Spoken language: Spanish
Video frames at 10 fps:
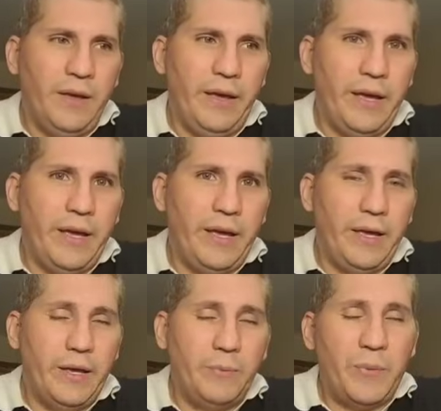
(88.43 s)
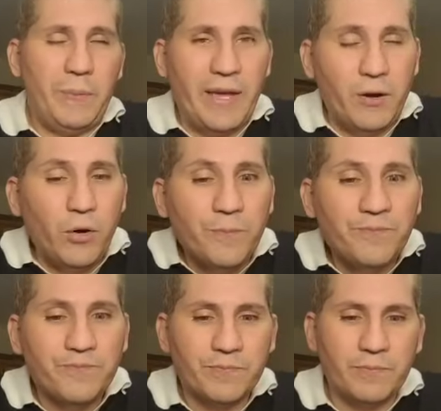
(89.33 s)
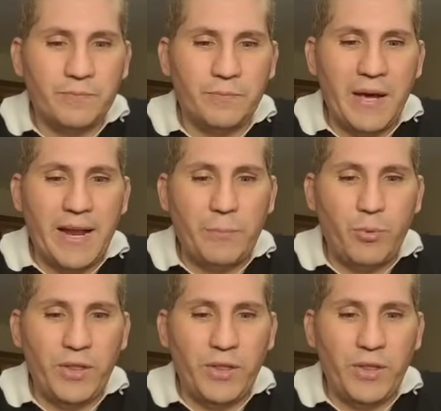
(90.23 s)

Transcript: Eh, primero, para